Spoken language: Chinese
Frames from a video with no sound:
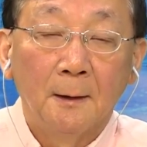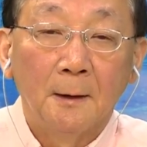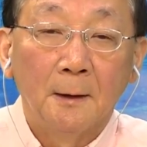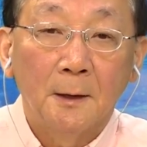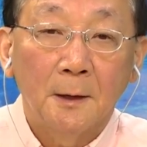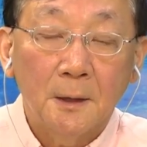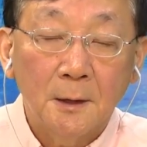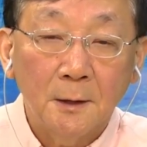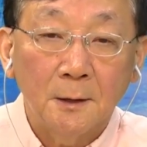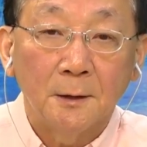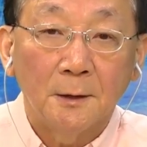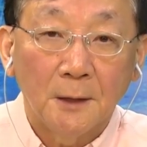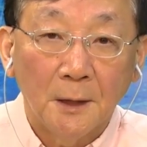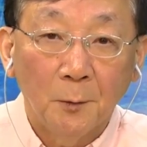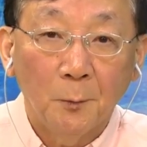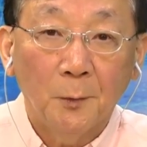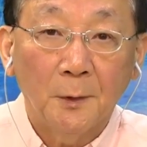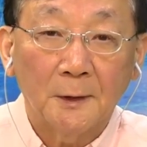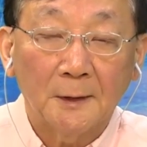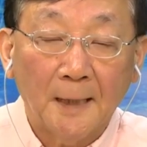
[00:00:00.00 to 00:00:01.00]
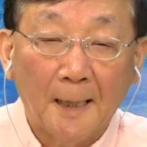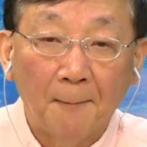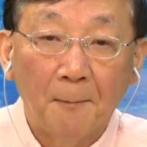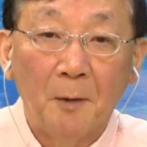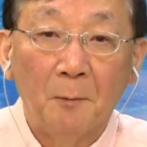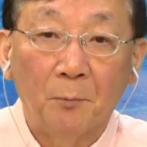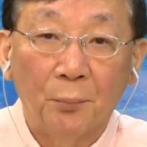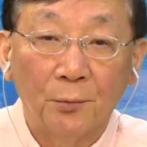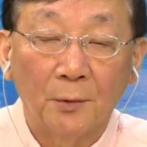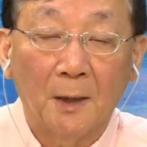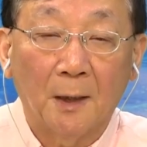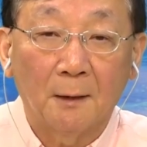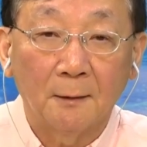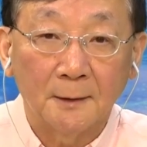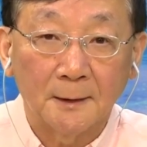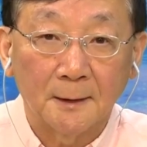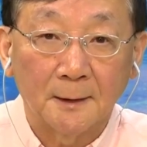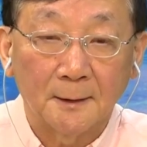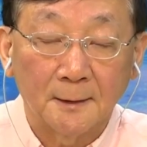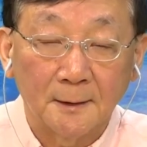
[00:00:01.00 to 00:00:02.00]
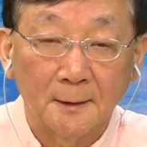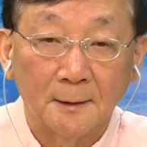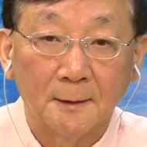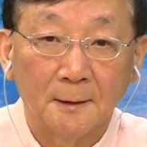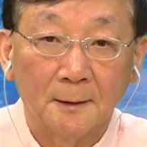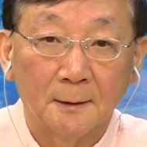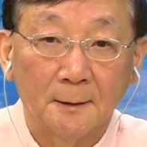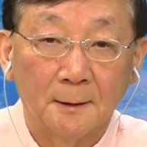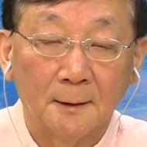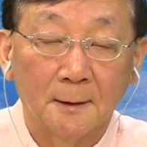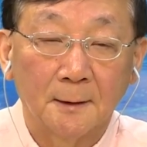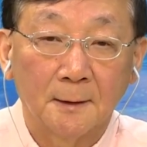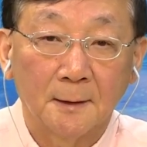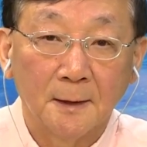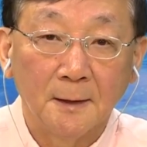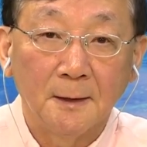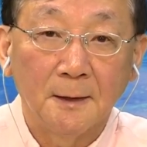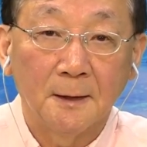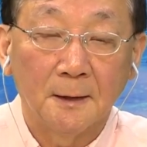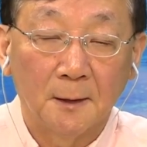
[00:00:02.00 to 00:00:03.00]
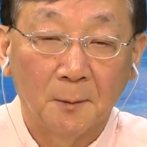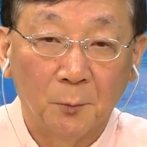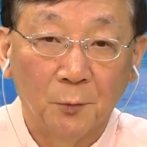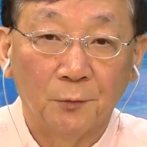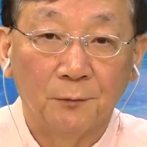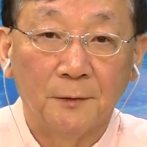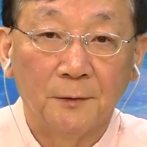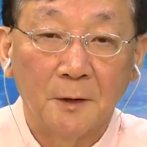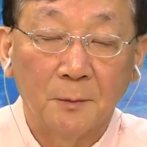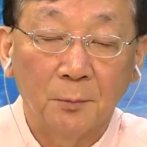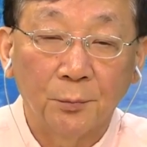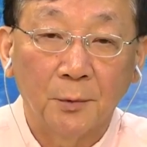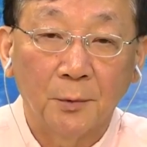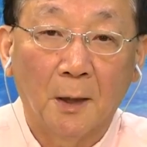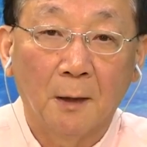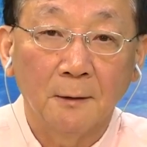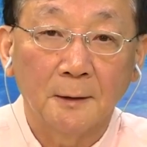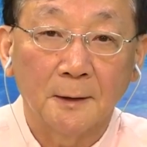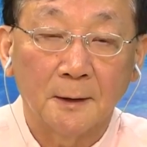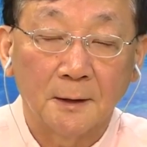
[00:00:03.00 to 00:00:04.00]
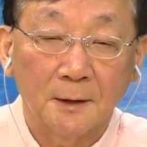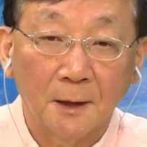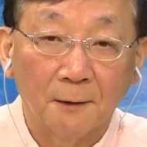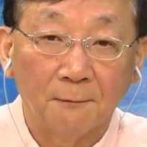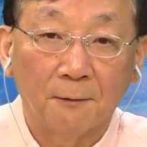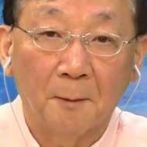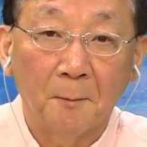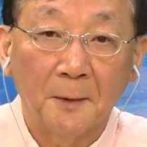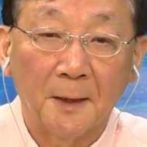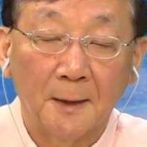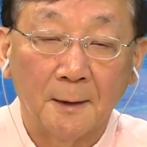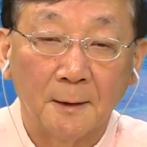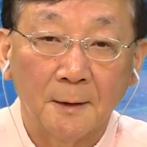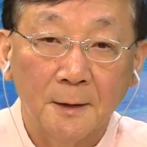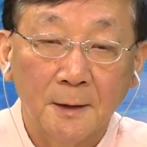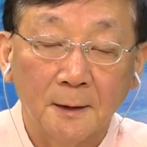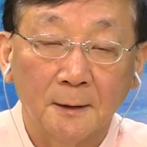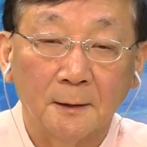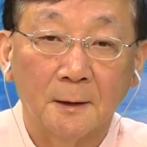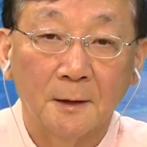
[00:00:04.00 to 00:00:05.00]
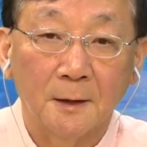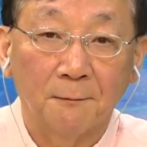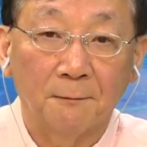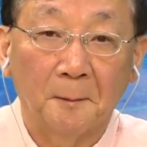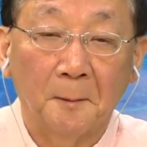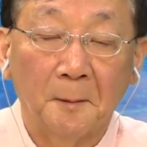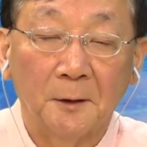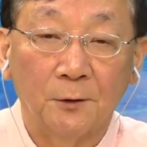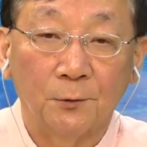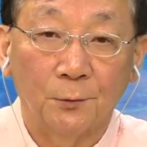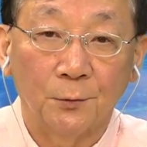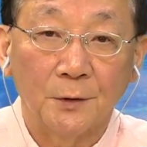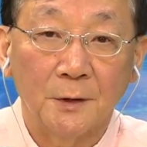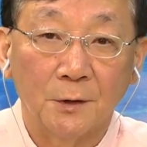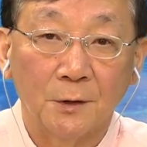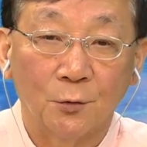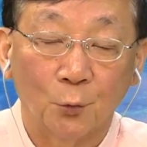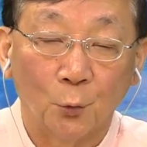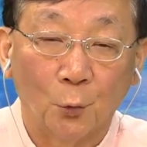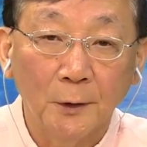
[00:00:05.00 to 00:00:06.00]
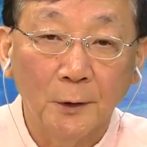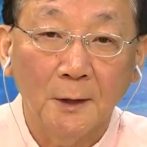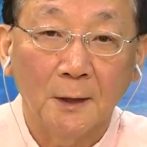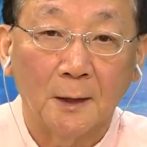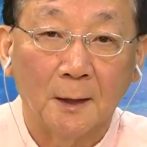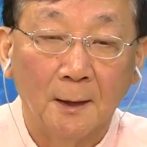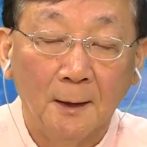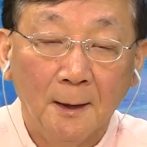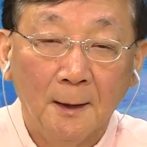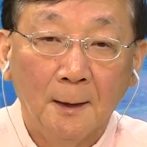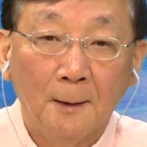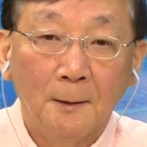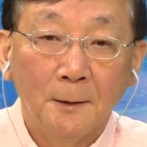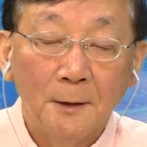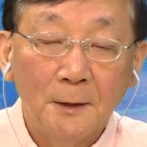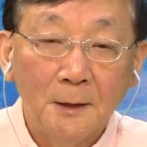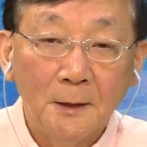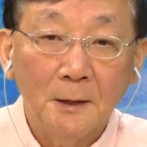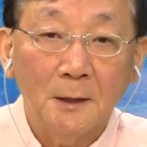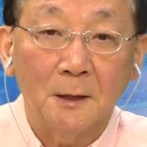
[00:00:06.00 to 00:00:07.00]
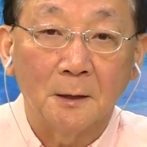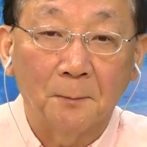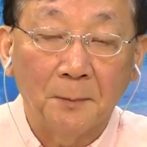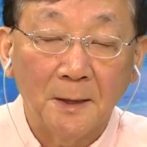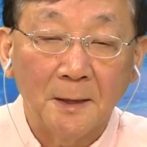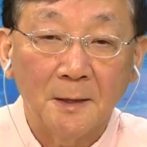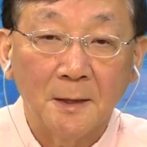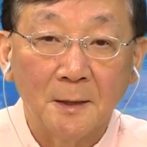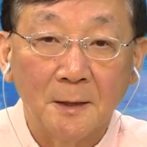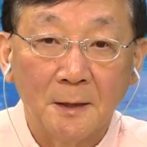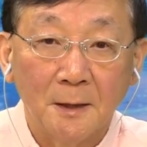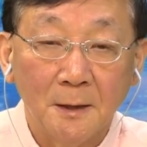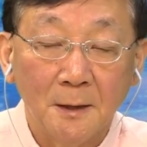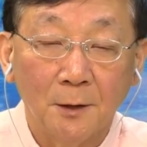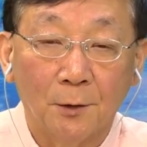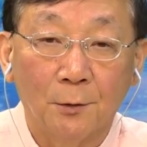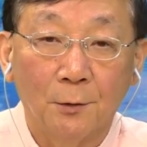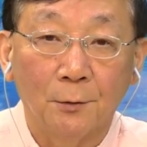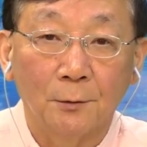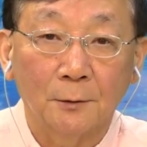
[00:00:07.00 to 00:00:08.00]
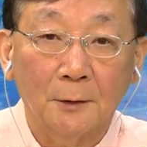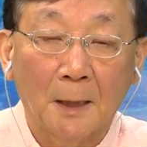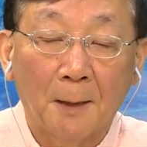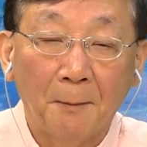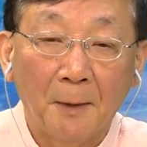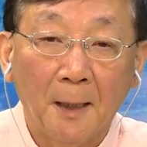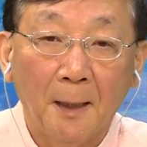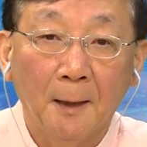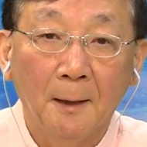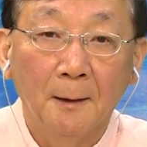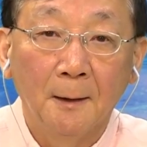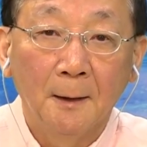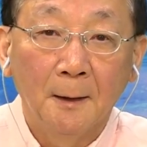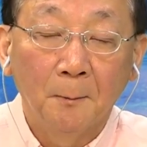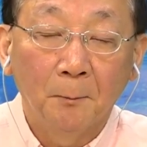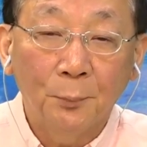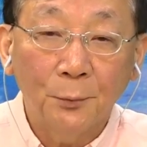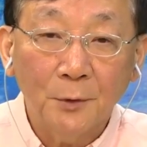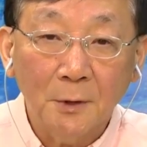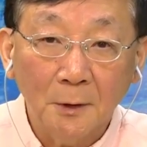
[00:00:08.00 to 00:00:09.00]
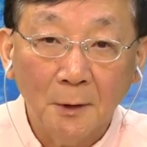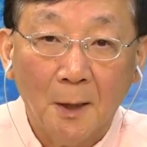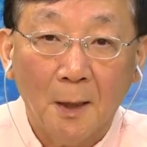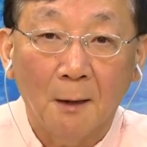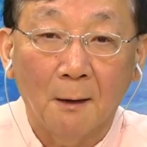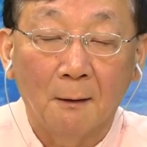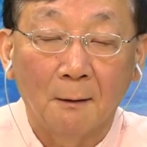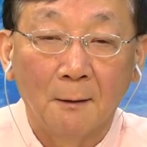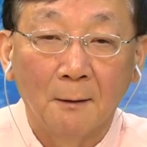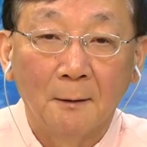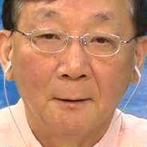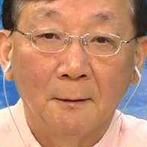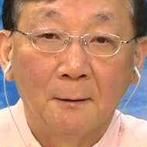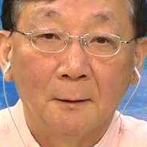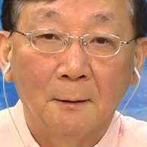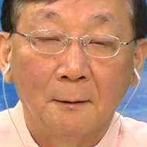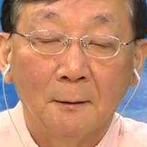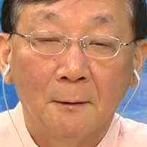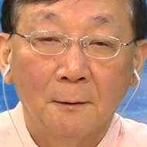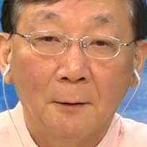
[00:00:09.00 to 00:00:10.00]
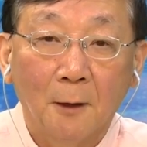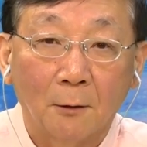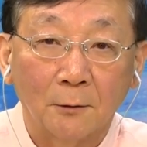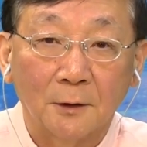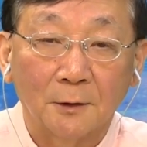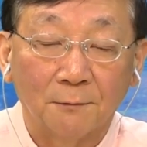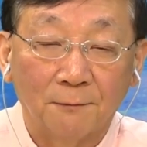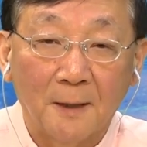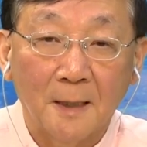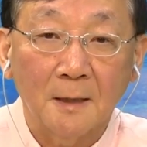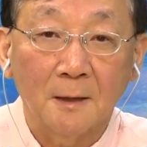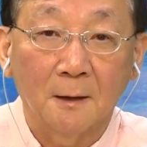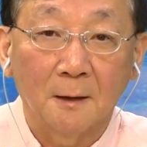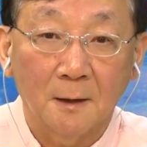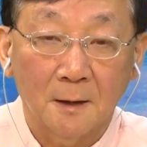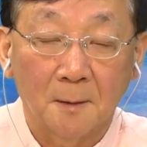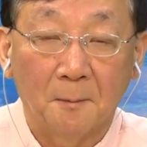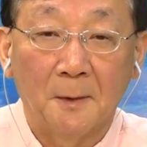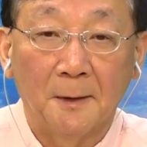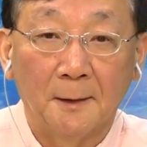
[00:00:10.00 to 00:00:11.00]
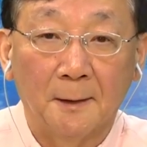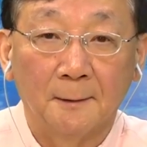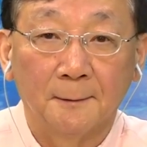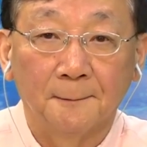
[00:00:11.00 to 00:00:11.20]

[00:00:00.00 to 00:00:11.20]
是因为他们不了解自己的身体的部分，不了解这方面性的这方面的东西，所以即使被性侵以后，他们还不知道到底发生了什么呢？